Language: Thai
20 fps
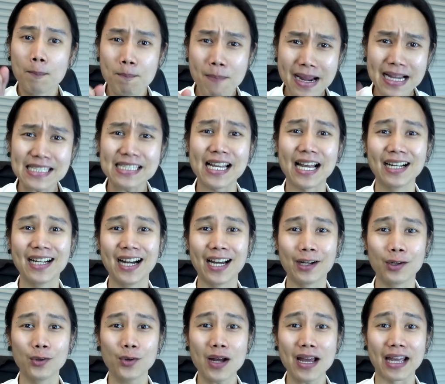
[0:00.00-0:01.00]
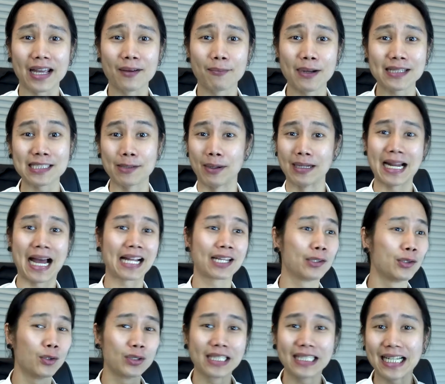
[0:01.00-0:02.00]
ไม่เสียเงินด้วยไปสัมมนา
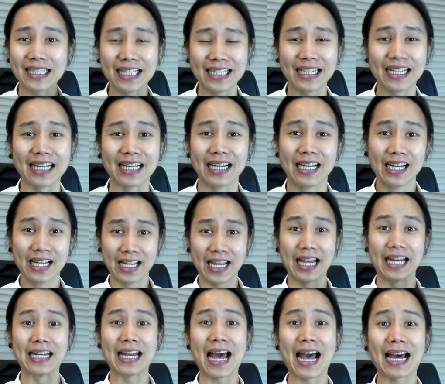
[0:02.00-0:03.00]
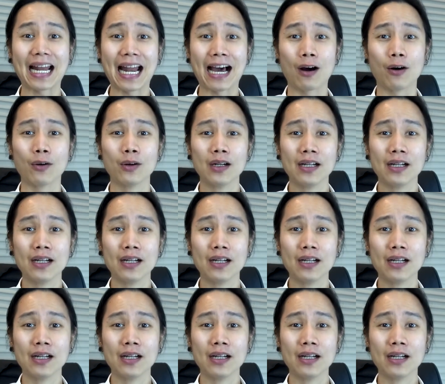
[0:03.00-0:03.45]
ที่นู่นที่นั่นที่นี่ เห็นหน้าเรา